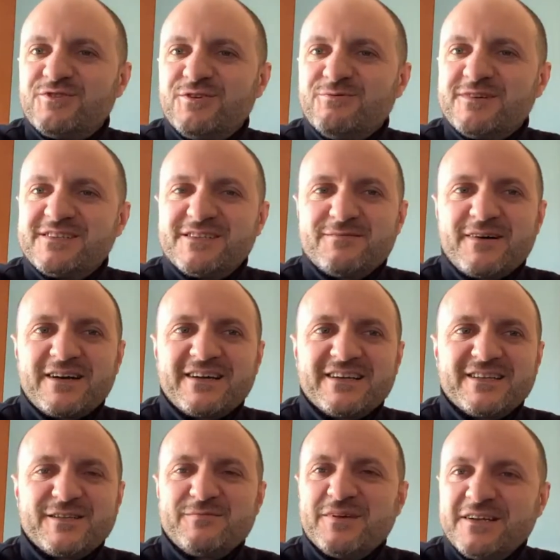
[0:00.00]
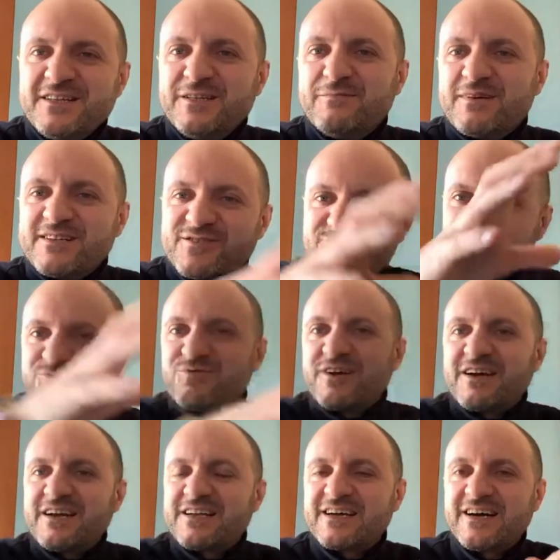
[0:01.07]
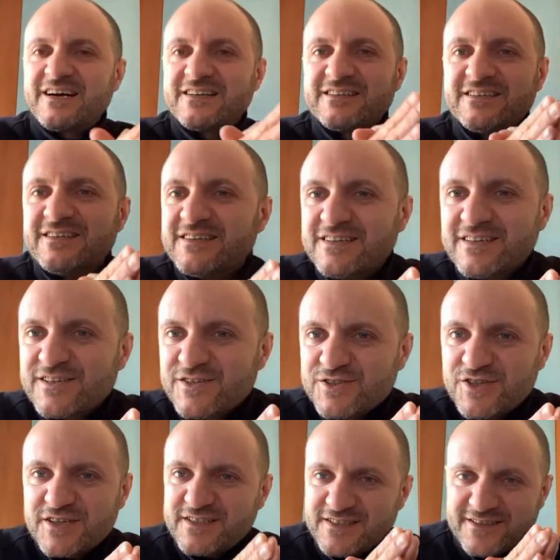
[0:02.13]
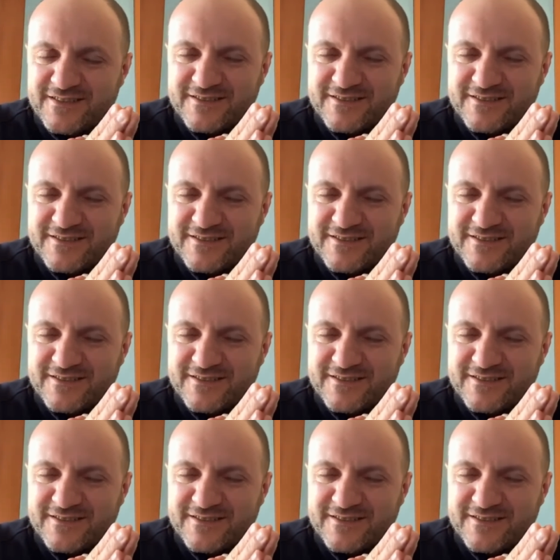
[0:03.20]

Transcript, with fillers: tutti in questi market pieni di persone tutti accalcati, cioè